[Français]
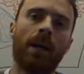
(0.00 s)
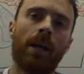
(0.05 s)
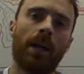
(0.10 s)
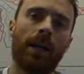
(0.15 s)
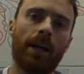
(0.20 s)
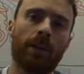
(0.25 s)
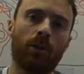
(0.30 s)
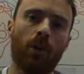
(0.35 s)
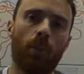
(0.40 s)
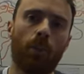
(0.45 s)

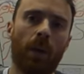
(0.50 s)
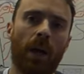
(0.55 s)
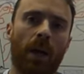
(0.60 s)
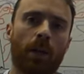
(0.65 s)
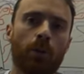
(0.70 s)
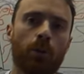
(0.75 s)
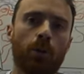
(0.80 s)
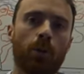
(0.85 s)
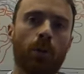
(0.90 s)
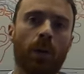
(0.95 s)
la
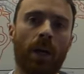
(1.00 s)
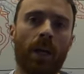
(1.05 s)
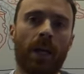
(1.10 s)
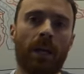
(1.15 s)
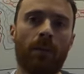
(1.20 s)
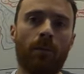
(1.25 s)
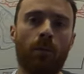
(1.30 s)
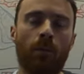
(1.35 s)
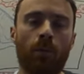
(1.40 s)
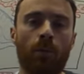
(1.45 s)
température
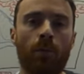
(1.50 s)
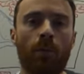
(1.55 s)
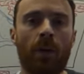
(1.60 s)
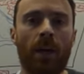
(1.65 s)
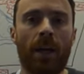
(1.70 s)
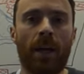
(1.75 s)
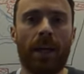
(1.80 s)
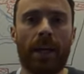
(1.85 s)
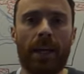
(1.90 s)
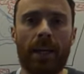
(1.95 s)
évolue
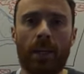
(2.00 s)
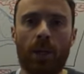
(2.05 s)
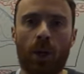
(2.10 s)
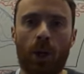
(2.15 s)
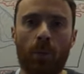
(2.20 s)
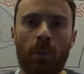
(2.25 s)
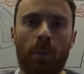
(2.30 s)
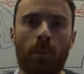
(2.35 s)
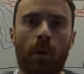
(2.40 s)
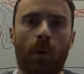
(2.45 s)

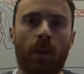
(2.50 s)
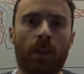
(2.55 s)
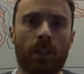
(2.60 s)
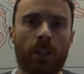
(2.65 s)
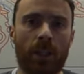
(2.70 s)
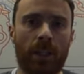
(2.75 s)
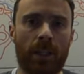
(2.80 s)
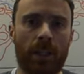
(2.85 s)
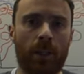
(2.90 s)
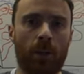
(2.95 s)
énormément à
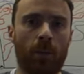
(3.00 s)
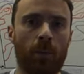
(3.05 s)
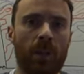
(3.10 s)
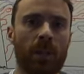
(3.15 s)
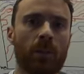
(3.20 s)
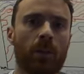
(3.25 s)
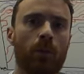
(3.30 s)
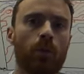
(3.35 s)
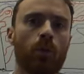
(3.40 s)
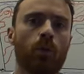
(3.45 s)
chaque
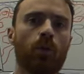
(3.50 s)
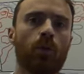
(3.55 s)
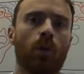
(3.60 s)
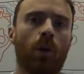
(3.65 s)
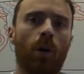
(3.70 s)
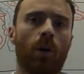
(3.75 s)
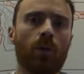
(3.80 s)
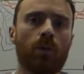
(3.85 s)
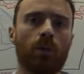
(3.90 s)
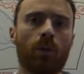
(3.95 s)
kilomètre, de
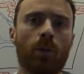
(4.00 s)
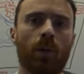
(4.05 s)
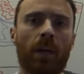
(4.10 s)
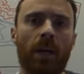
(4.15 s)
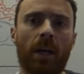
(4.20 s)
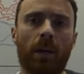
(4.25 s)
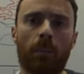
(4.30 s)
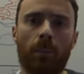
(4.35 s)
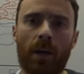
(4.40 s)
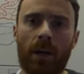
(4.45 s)
30
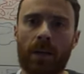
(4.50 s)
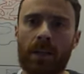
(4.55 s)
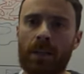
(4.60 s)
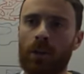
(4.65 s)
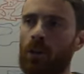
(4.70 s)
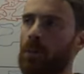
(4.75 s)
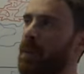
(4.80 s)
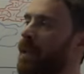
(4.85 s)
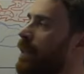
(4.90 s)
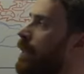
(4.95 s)
degrés par
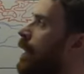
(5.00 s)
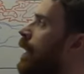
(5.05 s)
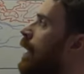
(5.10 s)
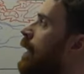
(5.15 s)
kilomètre.